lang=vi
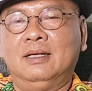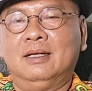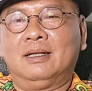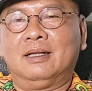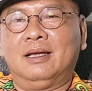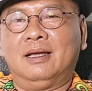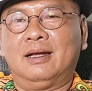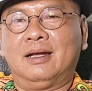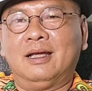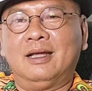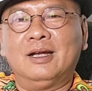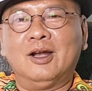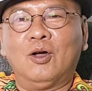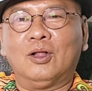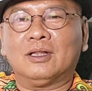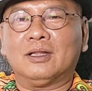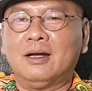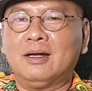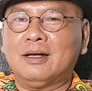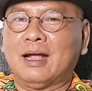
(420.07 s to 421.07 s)
thì khi đó
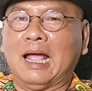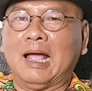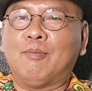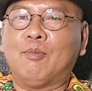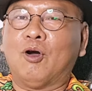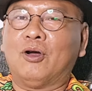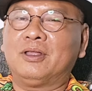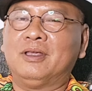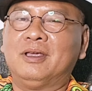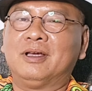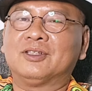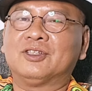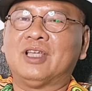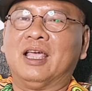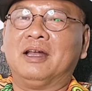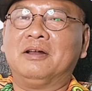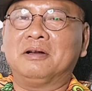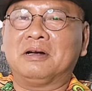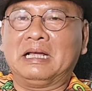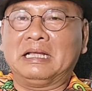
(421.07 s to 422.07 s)
tất cả mọi việc
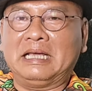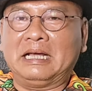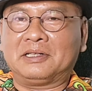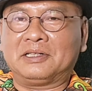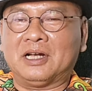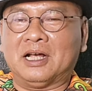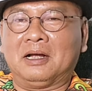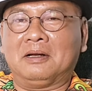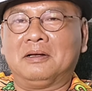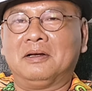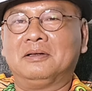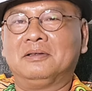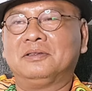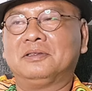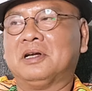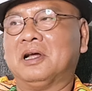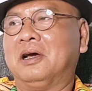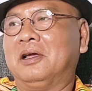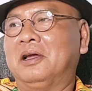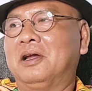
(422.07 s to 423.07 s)
sẽ được là dạch trần
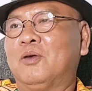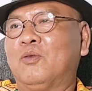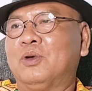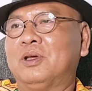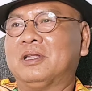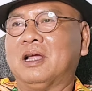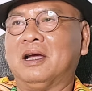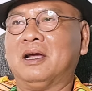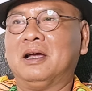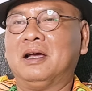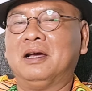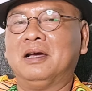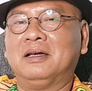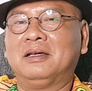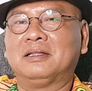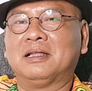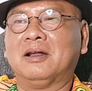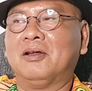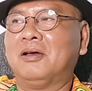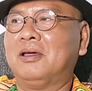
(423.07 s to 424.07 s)
trời đất quỷ thần
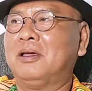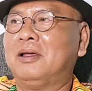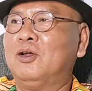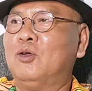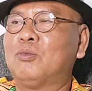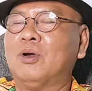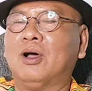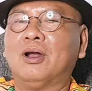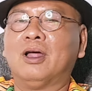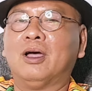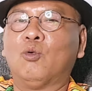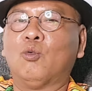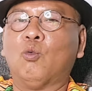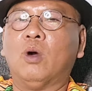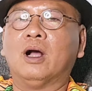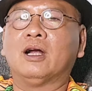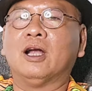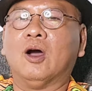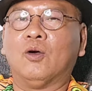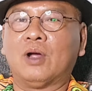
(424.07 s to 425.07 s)
ơi ta nói lúc đó là
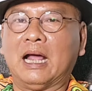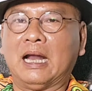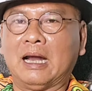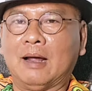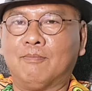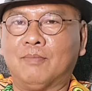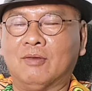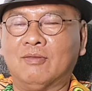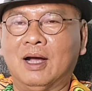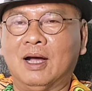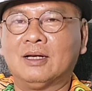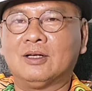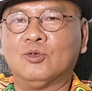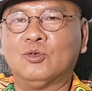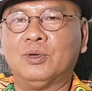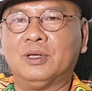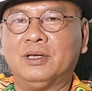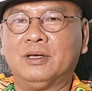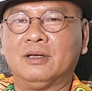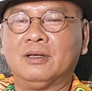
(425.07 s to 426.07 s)
quần đầu cả năm không hết
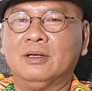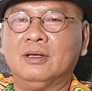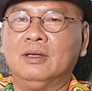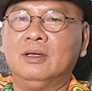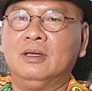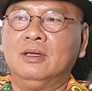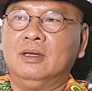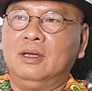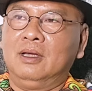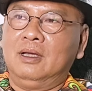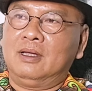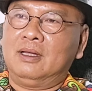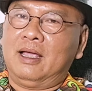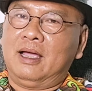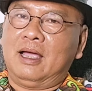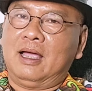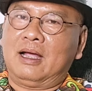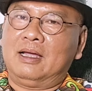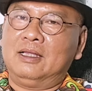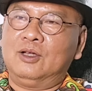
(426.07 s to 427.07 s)
luôn quý vị
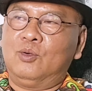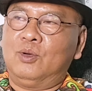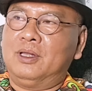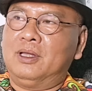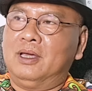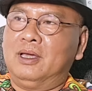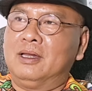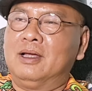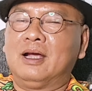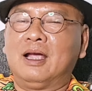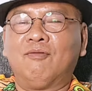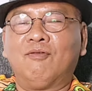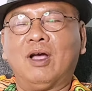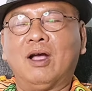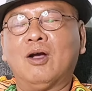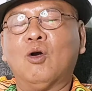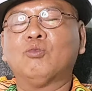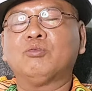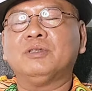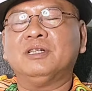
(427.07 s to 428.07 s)
và cái thưa quý vị những cái
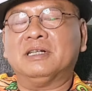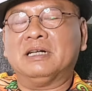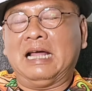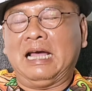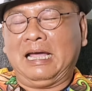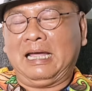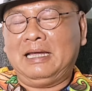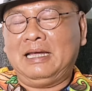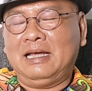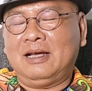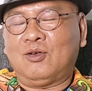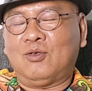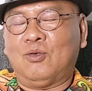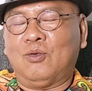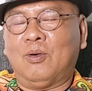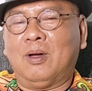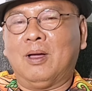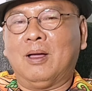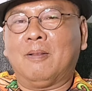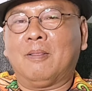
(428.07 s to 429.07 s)
phát ngôn vừa nãy
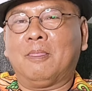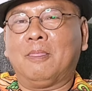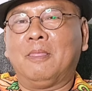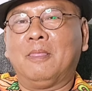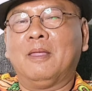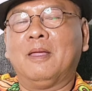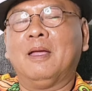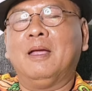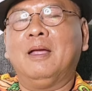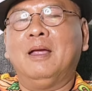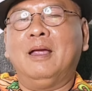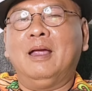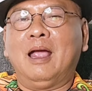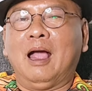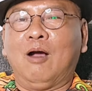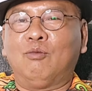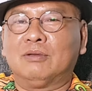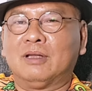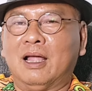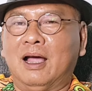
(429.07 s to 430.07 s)
của
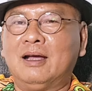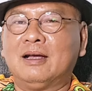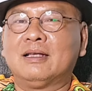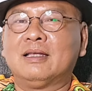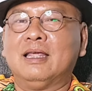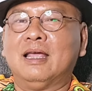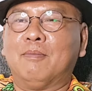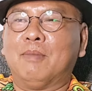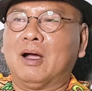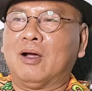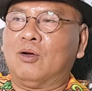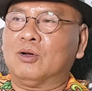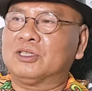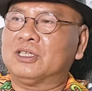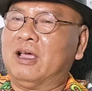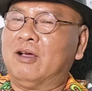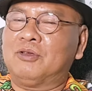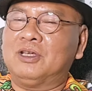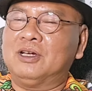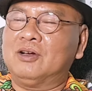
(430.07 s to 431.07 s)
ông thất và bà cọt
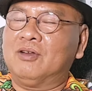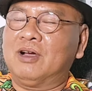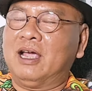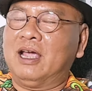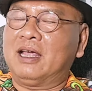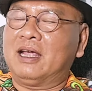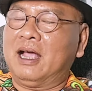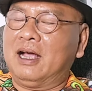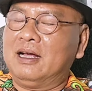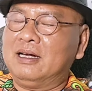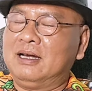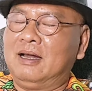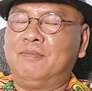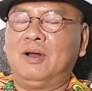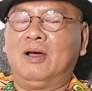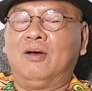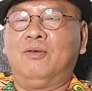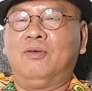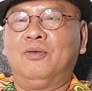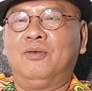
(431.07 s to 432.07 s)
xèo chưa có gây cấn lắm
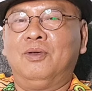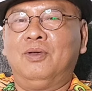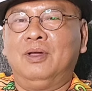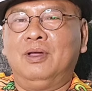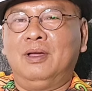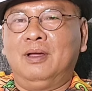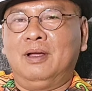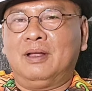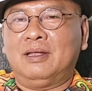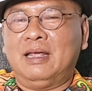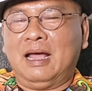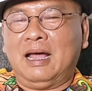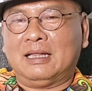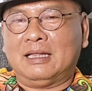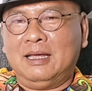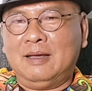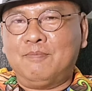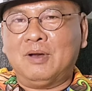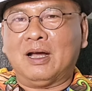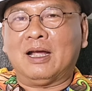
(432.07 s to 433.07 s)
đâu và
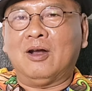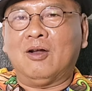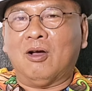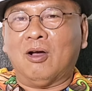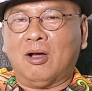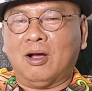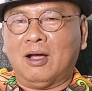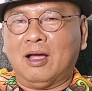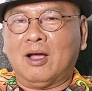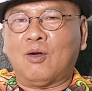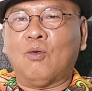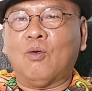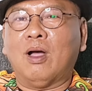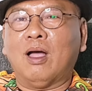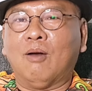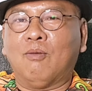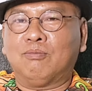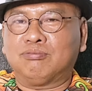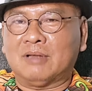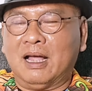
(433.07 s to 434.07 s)
tiếp là cái đoạn của
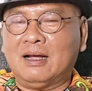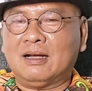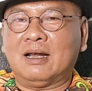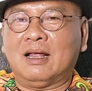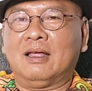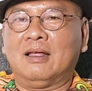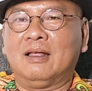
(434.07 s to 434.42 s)
ông thất